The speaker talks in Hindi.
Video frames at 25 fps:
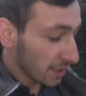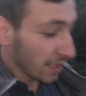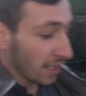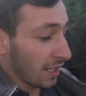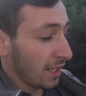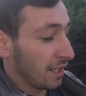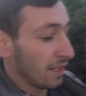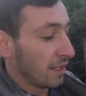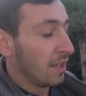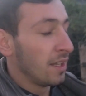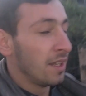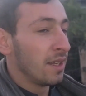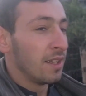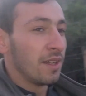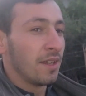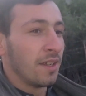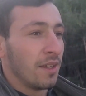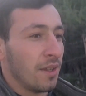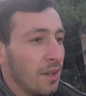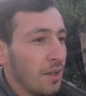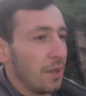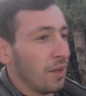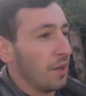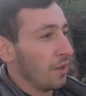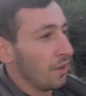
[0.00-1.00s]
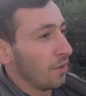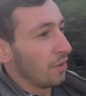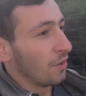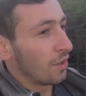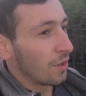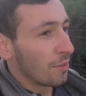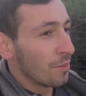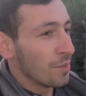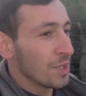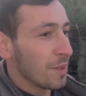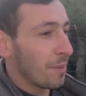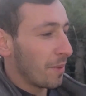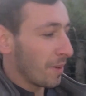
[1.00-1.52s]
है और
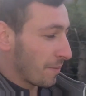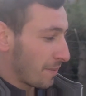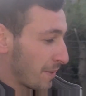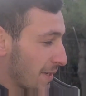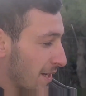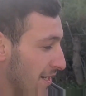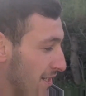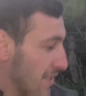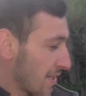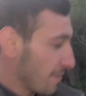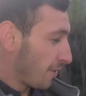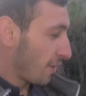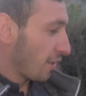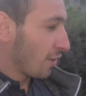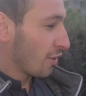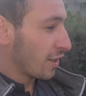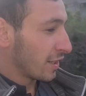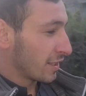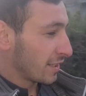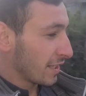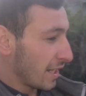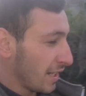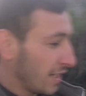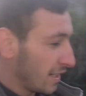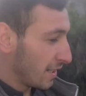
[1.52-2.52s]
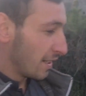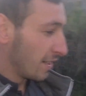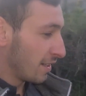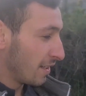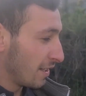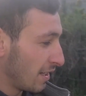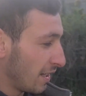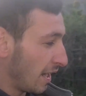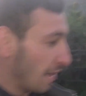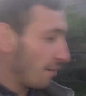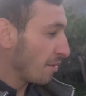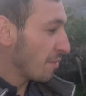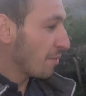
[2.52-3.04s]
मुझे बड़े प्यार से फॉलो करते हैं
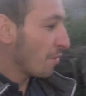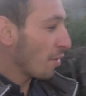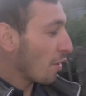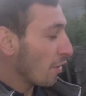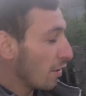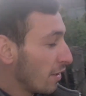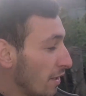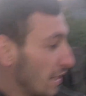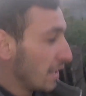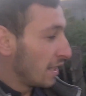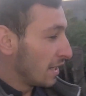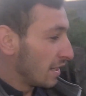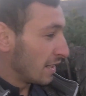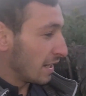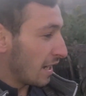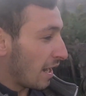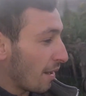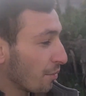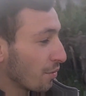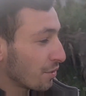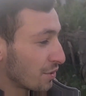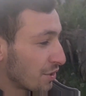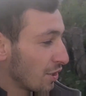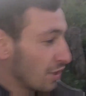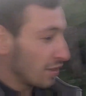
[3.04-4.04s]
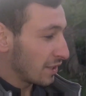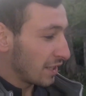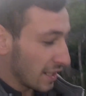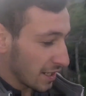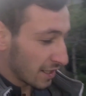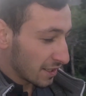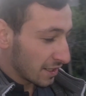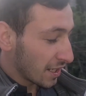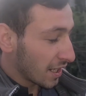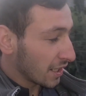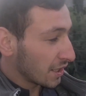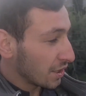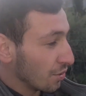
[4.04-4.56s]
अभी मैं आपको कुछ
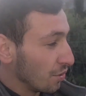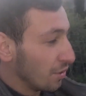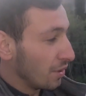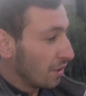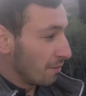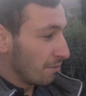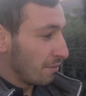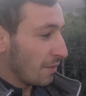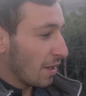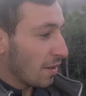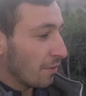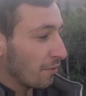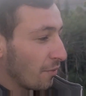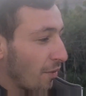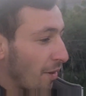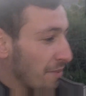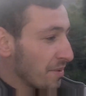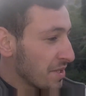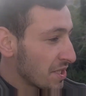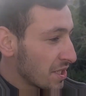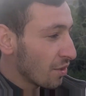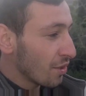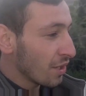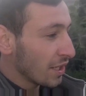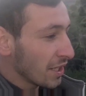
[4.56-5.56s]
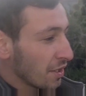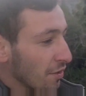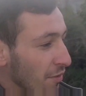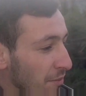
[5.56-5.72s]
दिखाता हूँ मैं वापस जाऊँगा ये